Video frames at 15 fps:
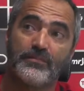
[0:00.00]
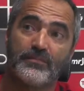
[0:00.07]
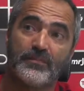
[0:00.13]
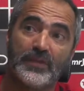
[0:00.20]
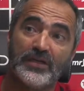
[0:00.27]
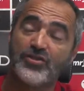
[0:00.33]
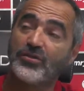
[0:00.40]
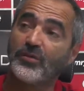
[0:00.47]

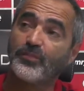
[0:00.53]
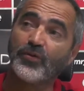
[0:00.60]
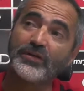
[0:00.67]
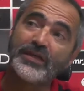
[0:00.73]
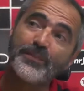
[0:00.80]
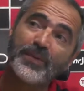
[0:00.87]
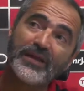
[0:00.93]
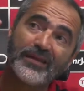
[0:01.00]
A gente não pode
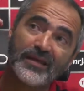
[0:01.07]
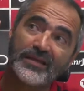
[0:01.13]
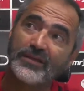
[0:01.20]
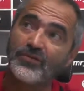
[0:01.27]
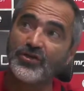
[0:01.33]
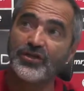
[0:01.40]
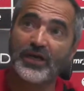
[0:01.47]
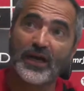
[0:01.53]
ter
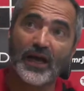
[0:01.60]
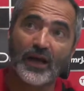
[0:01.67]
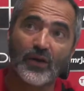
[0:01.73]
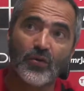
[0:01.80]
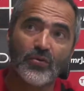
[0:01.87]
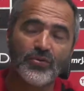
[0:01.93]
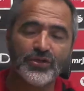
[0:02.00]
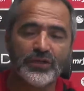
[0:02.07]
pretensão de chegar
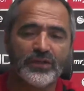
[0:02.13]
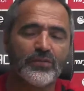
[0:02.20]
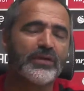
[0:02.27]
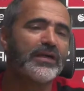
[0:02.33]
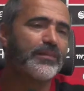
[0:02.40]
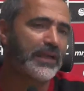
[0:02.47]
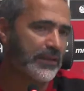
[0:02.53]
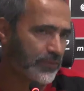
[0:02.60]
longe e ter um
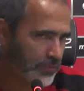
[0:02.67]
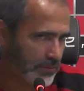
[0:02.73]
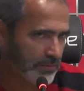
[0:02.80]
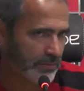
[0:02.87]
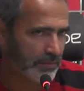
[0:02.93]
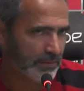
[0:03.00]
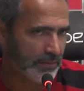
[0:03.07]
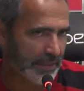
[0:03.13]
gramado,
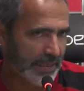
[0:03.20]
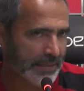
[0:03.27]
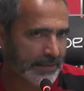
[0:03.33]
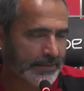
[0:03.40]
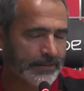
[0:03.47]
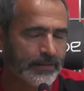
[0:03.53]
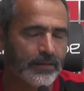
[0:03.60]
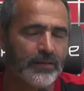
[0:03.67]
né?
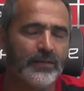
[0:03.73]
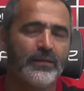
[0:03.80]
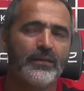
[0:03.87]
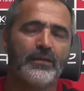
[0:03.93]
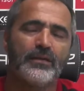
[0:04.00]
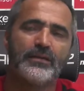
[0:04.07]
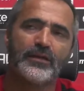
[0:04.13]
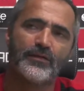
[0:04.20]

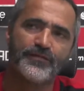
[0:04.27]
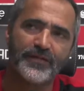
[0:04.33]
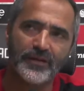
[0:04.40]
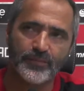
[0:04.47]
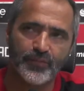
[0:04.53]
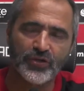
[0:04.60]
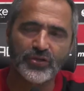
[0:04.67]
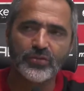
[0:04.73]
Então,
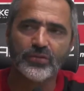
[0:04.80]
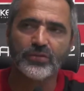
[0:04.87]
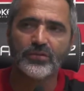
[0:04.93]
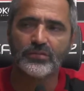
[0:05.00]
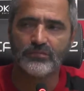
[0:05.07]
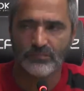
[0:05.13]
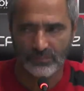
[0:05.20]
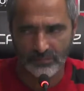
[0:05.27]
por isso que
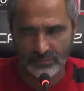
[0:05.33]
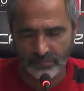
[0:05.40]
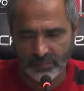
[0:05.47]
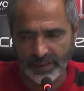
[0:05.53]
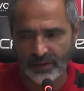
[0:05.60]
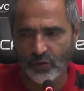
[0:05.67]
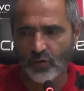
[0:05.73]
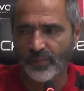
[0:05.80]
eu
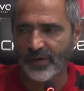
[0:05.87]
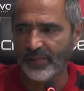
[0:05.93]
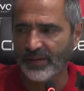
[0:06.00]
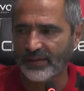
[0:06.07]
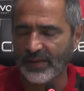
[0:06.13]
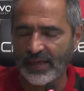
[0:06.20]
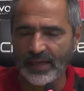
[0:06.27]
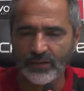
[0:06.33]
tenho que
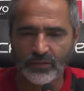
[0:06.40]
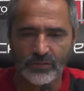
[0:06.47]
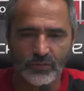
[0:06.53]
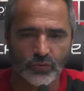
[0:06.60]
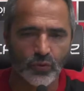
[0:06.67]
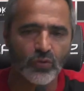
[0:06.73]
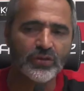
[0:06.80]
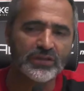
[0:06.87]
cumprimentar
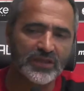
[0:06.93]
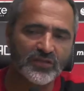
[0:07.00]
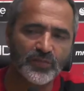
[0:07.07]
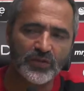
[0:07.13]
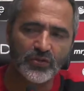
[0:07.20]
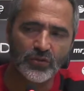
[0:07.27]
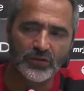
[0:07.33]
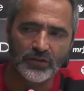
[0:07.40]
todas as
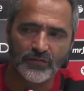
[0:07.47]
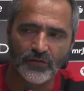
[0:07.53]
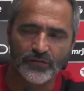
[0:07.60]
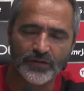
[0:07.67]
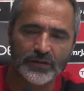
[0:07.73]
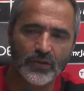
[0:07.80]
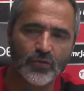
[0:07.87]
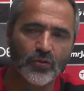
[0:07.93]
pessoas
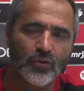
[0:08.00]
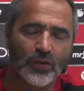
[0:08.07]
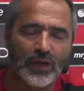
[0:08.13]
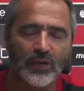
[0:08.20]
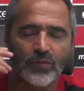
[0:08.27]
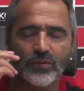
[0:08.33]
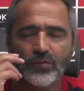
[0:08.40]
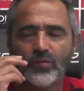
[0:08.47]
envolvidas em
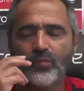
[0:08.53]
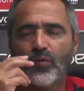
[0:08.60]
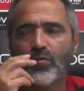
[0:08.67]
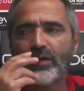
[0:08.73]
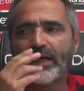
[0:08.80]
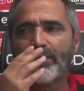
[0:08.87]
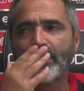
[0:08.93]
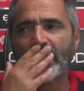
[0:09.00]
colocar um, um bom
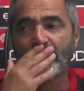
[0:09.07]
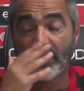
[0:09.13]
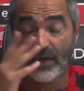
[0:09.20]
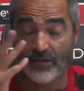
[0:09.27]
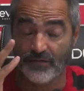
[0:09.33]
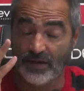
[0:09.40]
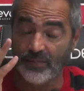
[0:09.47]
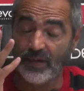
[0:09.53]
gramado. E
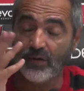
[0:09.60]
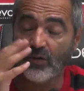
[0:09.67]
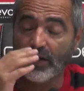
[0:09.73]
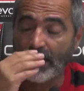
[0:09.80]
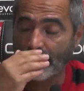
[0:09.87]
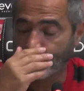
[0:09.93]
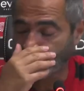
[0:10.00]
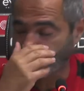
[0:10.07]
ele vai
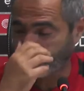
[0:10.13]
melhorar.